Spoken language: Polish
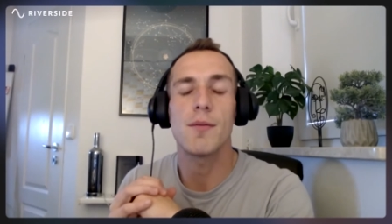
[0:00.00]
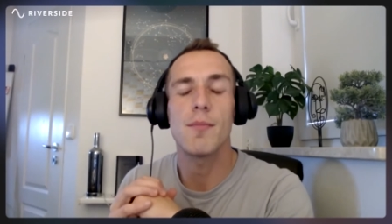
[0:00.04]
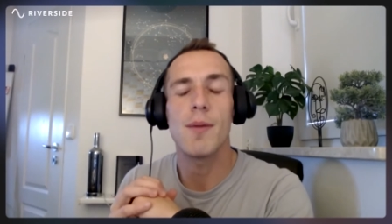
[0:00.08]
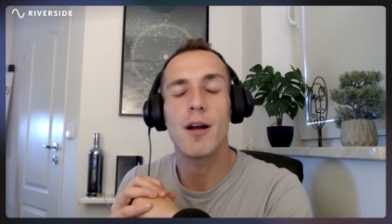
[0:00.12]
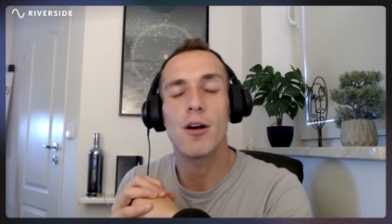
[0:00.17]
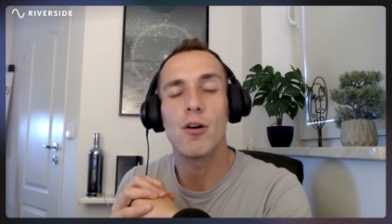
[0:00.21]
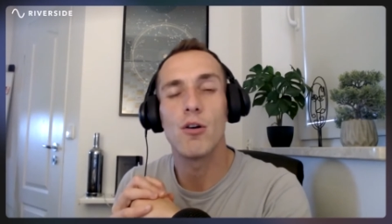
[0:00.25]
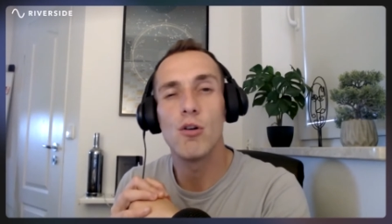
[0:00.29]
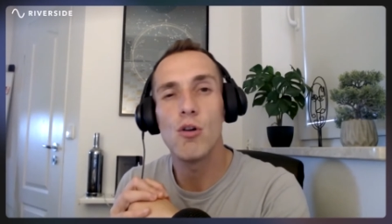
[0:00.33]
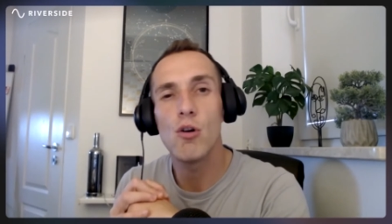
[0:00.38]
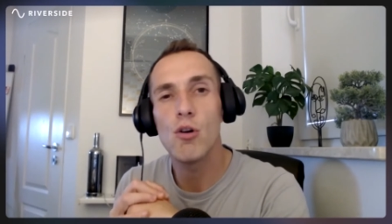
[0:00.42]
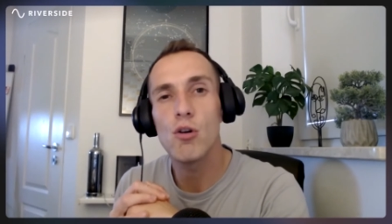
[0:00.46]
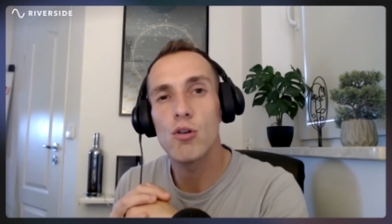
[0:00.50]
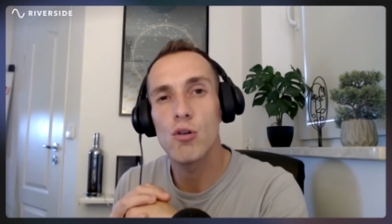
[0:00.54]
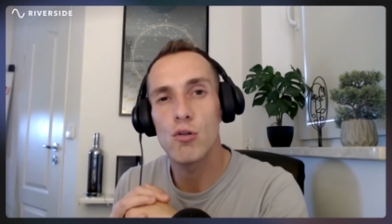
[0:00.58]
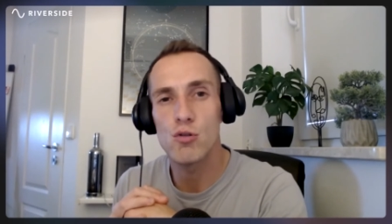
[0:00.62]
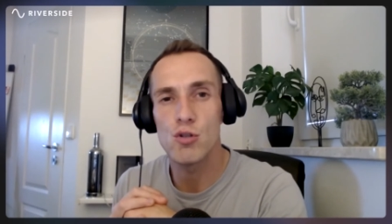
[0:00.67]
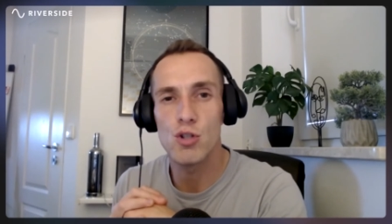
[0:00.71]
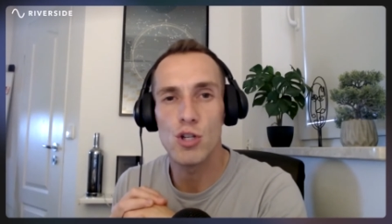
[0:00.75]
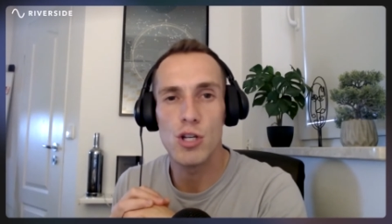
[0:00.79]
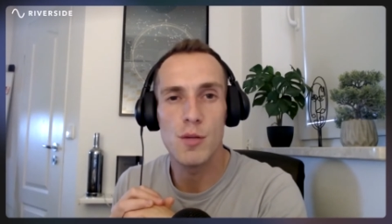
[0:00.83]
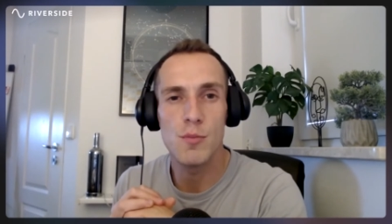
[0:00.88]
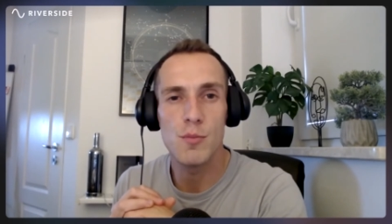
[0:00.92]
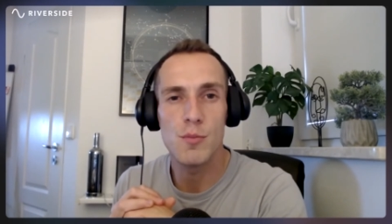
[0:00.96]

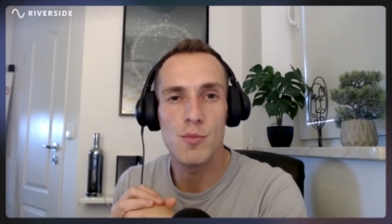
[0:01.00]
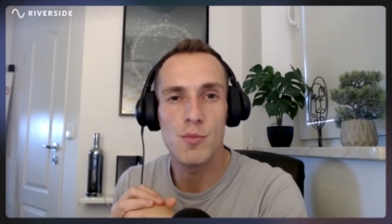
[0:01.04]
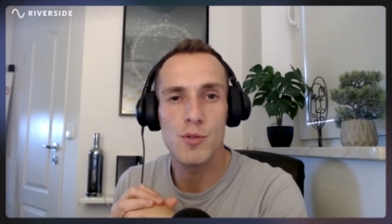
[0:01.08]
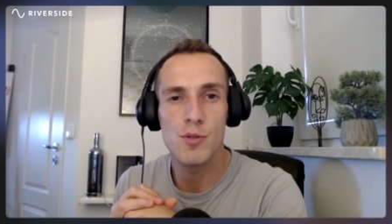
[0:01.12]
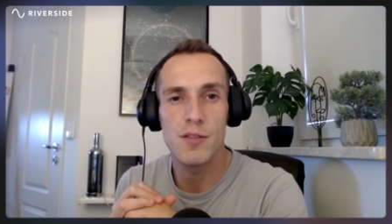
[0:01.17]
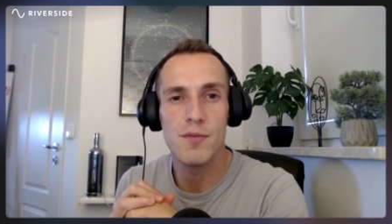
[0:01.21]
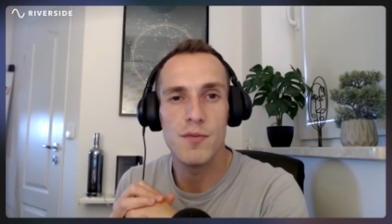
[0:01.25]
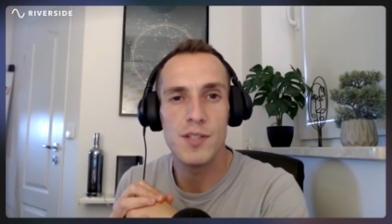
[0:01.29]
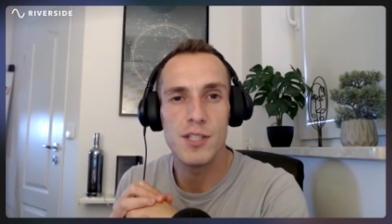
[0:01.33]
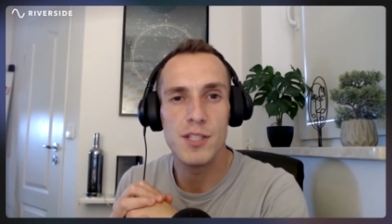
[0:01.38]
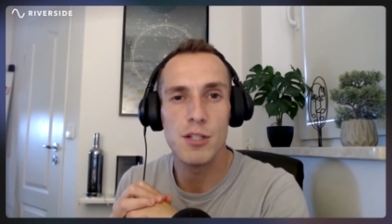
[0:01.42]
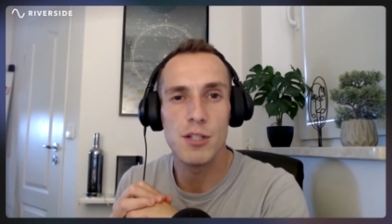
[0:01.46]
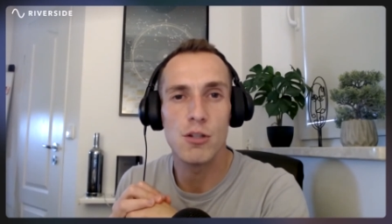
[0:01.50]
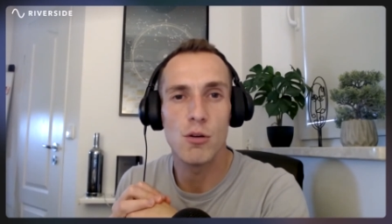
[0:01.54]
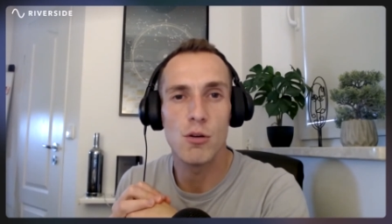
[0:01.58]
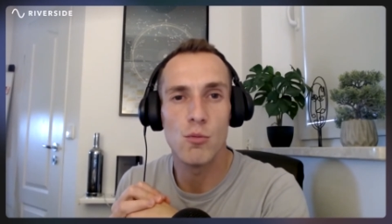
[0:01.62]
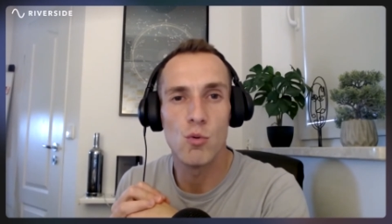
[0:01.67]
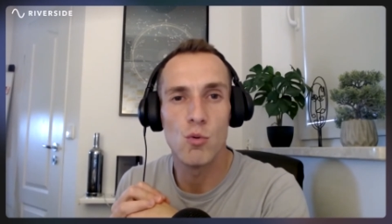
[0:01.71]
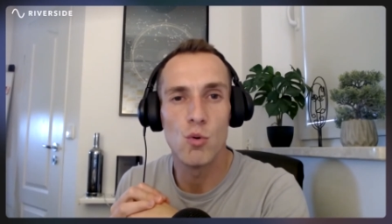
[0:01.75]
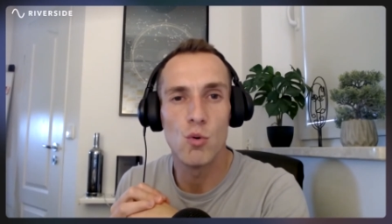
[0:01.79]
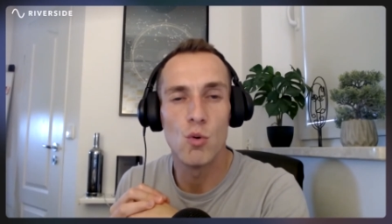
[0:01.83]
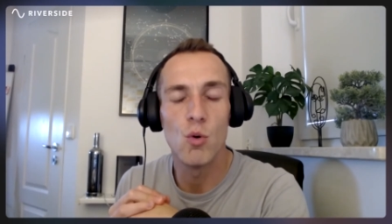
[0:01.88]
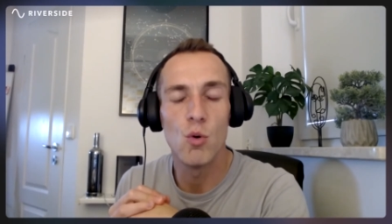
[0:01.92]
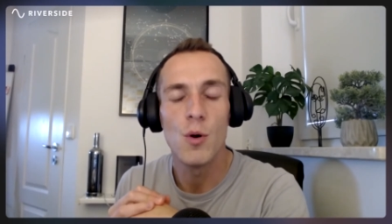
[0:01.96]
farmakologią, czyli przed wizytą
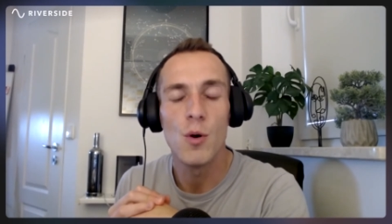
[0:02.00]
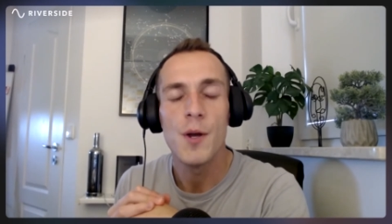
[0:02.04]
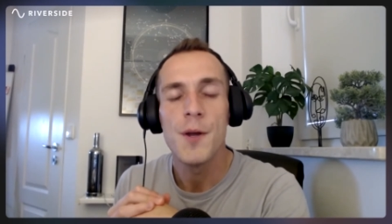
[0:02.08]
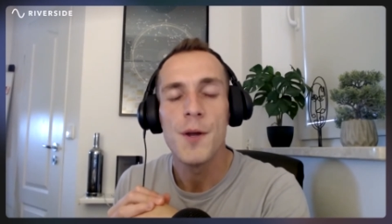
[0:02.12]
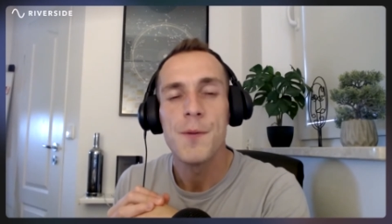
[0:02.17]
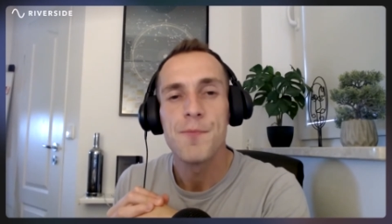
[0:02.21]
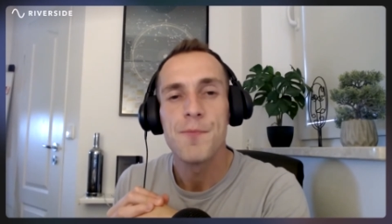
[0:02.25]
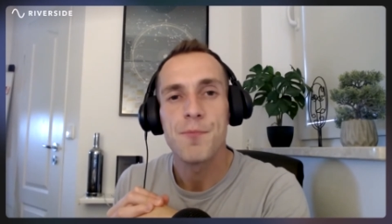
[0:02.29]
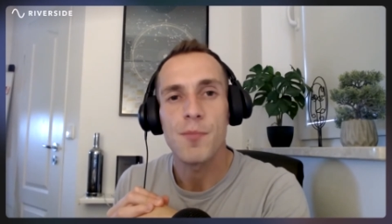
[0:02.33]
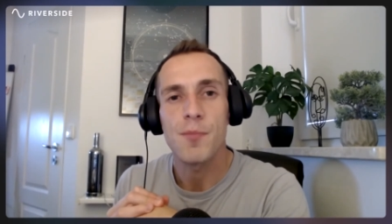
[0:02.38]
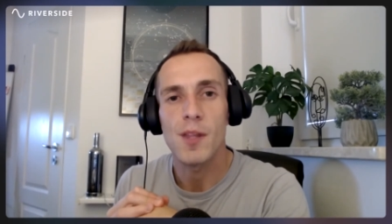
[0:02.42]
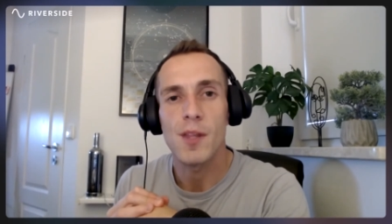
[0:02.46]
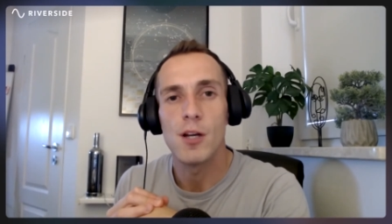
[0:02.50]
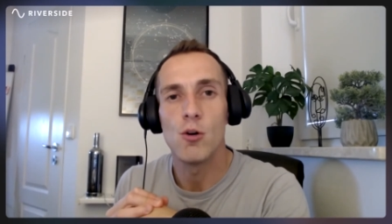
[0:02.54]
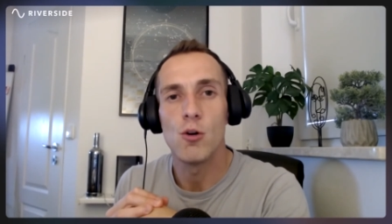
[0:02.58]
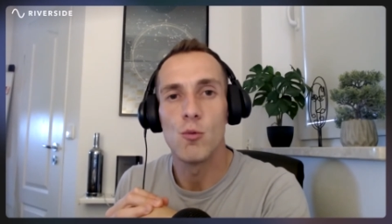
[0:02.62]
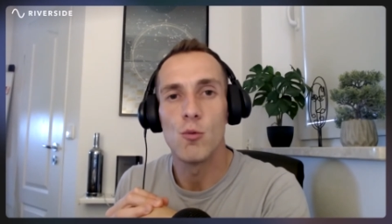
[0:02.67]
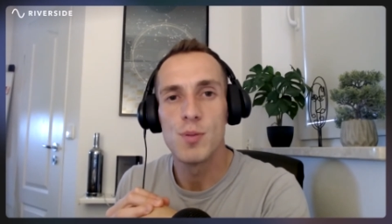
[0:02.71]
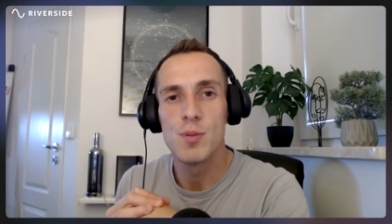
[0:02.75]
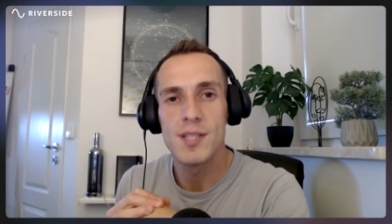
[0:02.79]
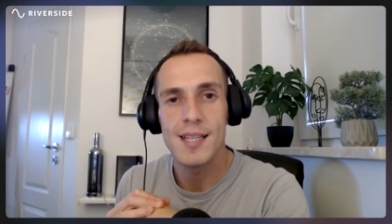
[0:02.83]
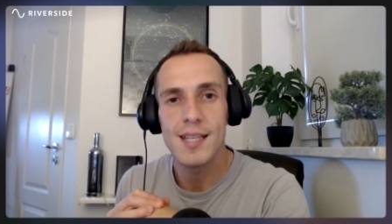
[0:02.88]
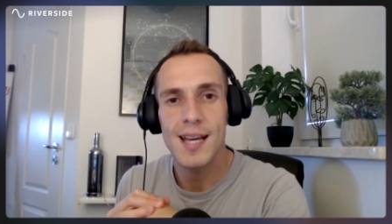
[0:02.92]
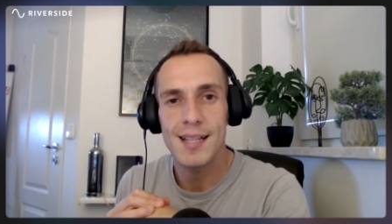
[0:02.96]
u, u
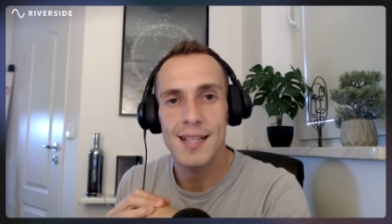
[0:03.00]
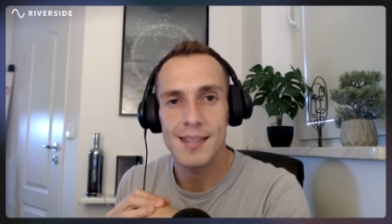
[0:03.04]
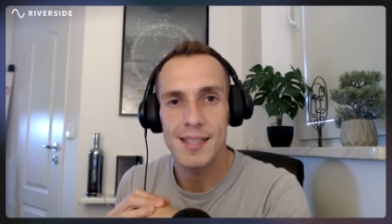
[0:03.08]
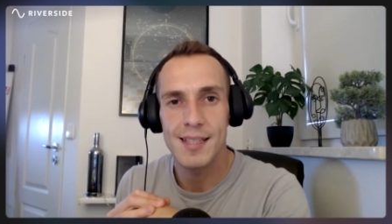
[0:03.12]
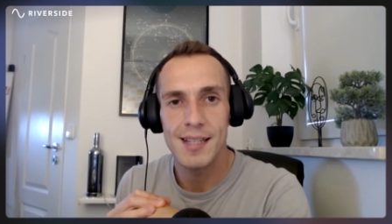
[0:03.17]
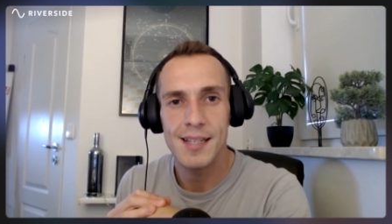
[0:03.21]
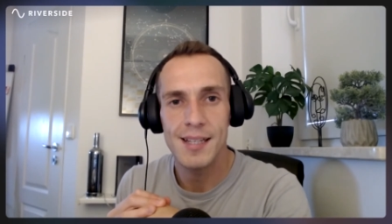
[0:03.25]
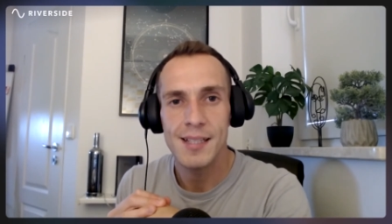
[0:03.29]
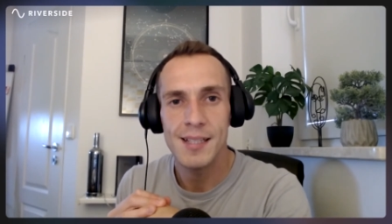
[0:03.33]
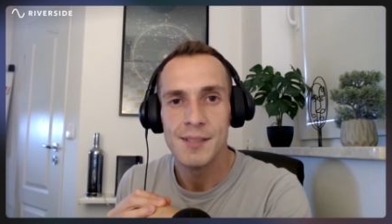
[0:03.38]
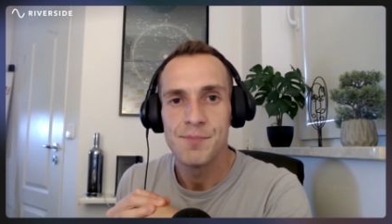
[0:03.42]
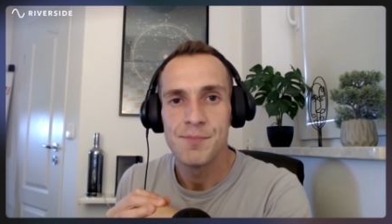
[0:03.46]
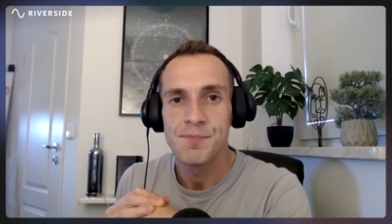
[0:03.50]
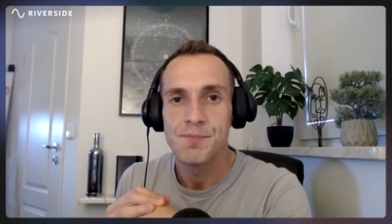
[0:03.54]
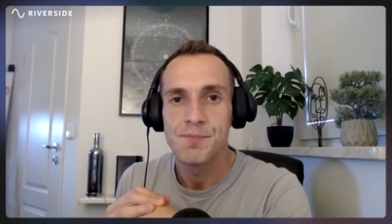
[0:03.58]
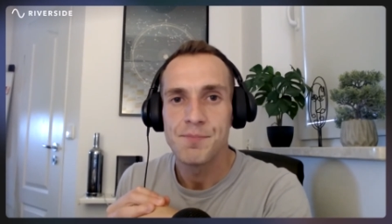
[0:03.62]
psychiatry